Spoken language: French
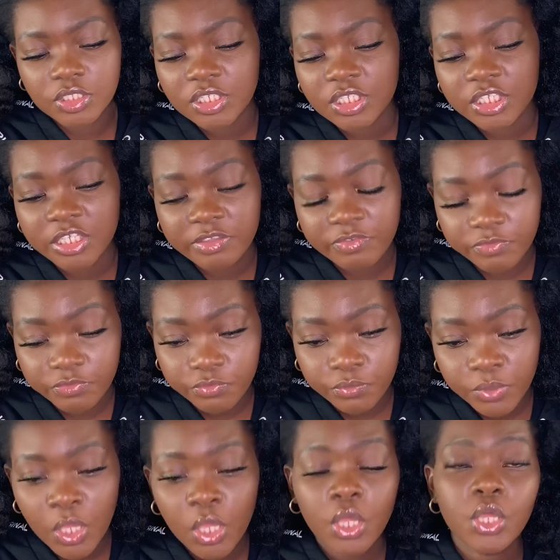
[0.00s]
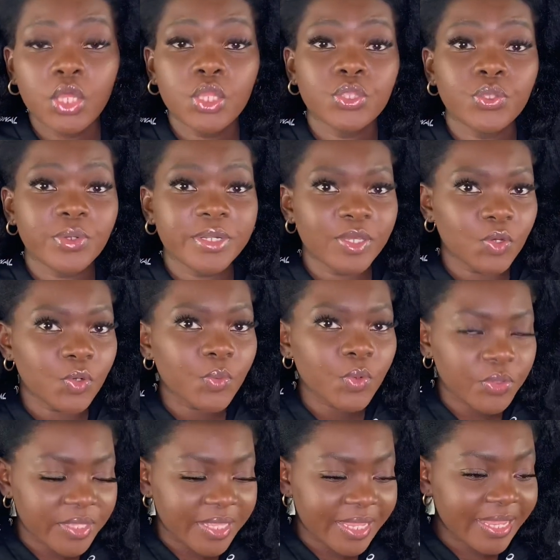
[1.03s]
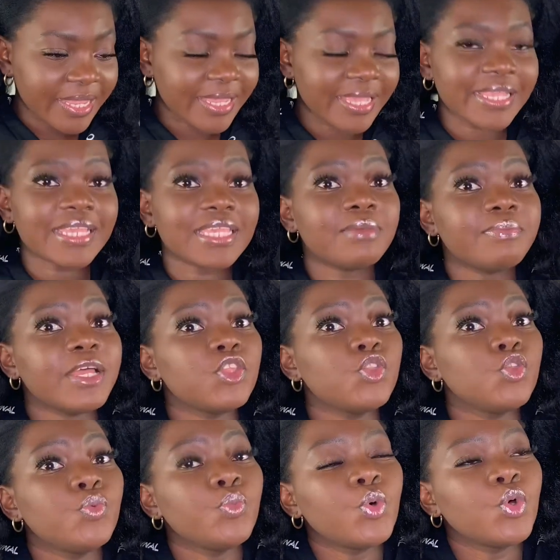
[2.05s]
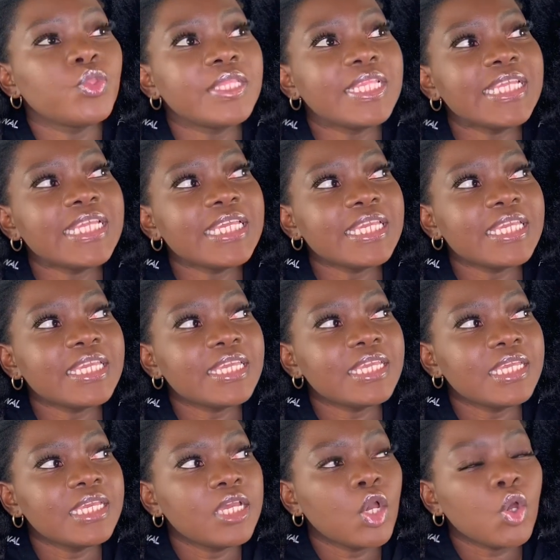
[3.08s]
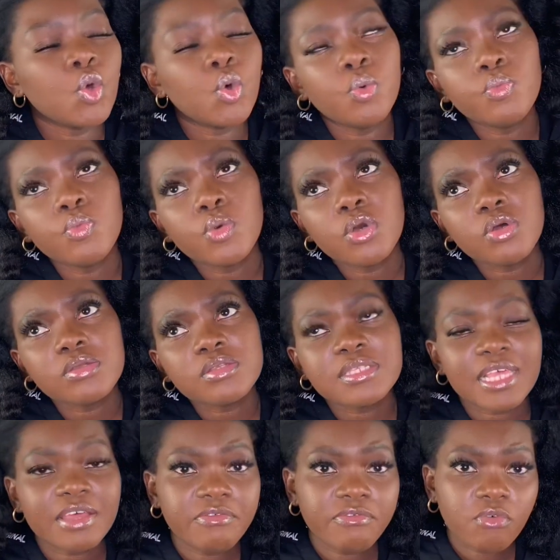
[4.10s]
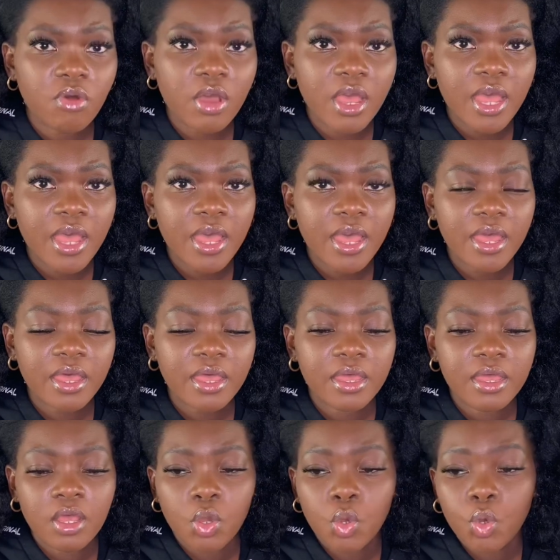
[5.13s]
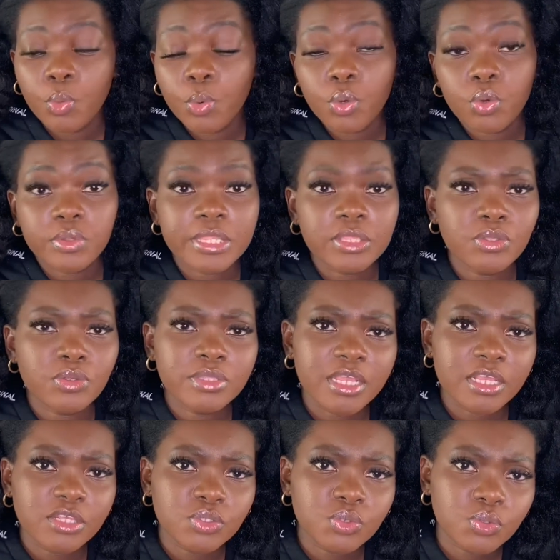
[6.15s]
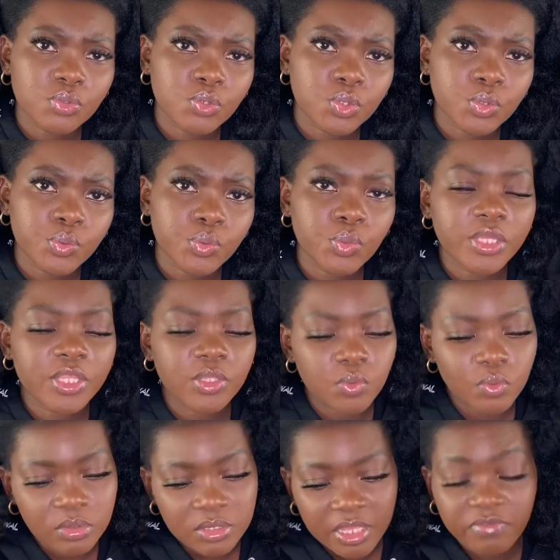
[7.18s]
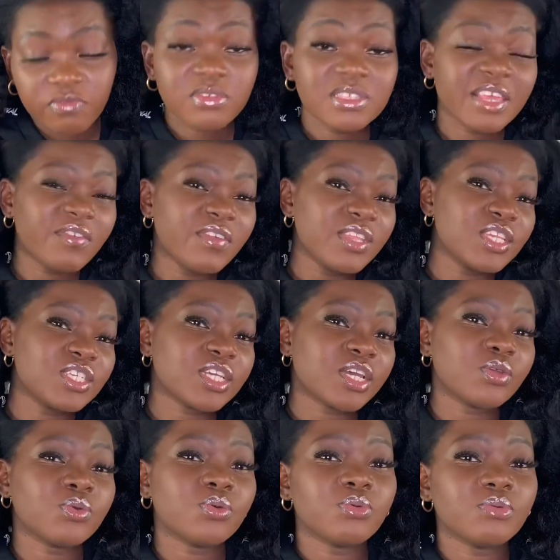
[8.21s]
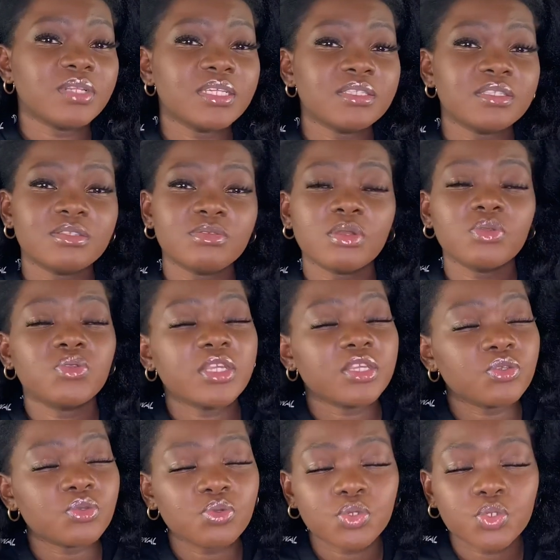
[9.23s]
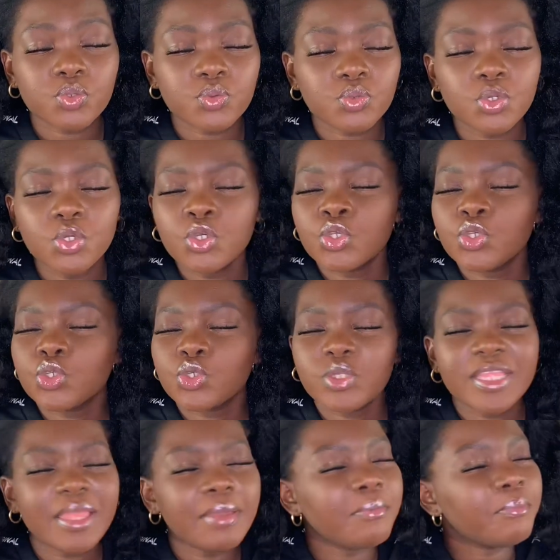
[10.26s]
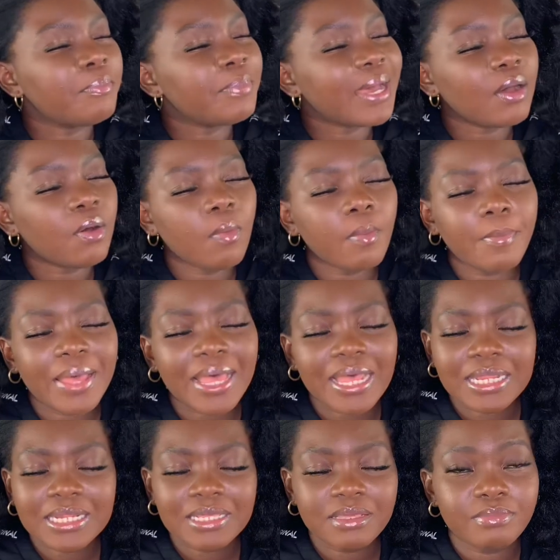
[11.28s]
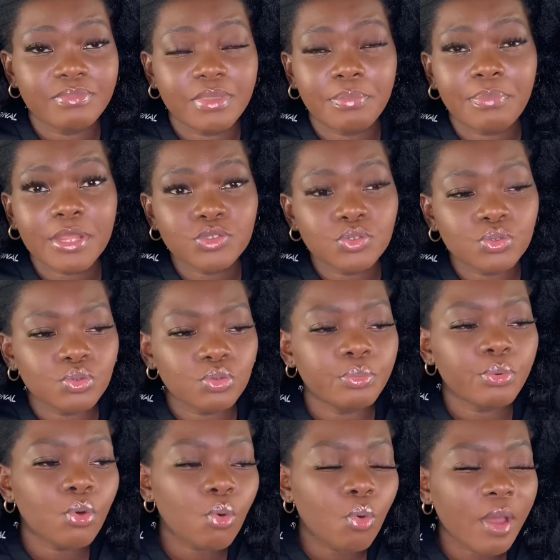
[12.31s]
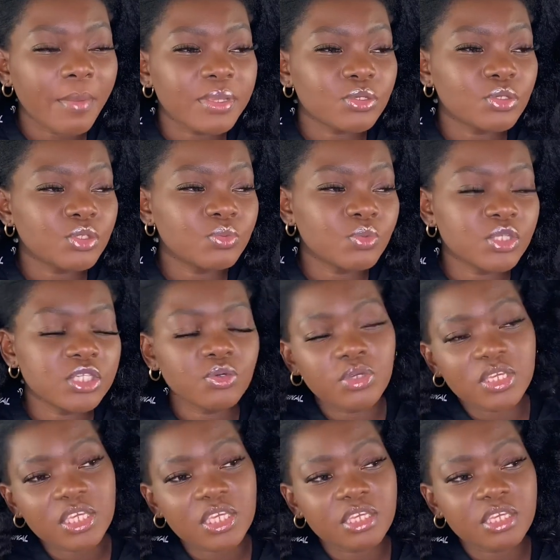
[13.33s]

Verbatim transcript: J'ai vu dans les commentaires quelqu'un qui m'a demandé comment savoir, comment connaître nos textures de cheveux et tout ça. Vous savez déjà que les histoires de textures de cheveux, je n'aime pas en parler, mais pas du tout. Pourquoi Parce que je me dis, ok,